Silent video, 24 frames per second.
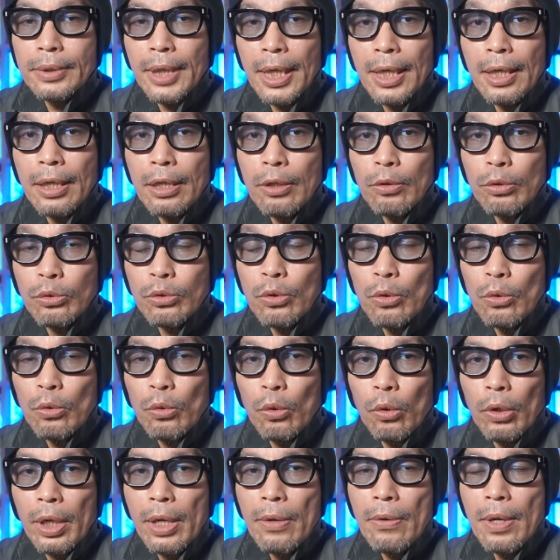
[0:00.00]
だからこそ
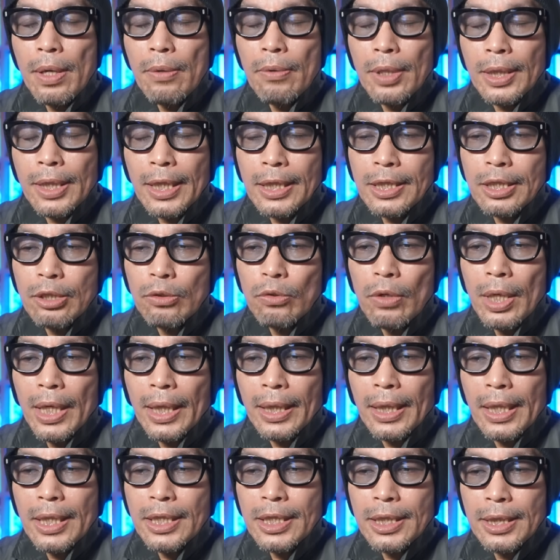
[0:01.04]
これは私の
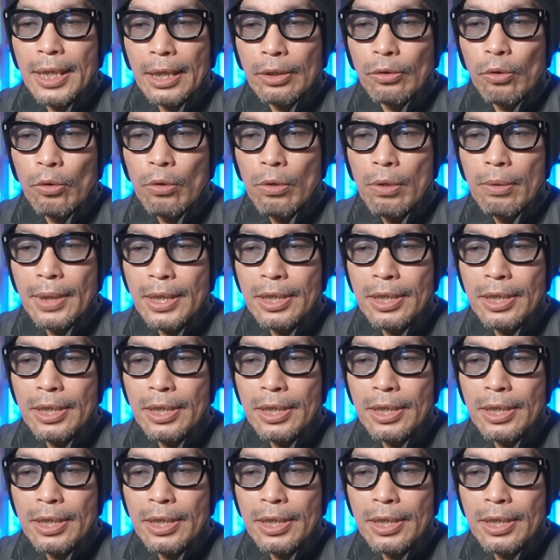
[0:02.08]
話だと、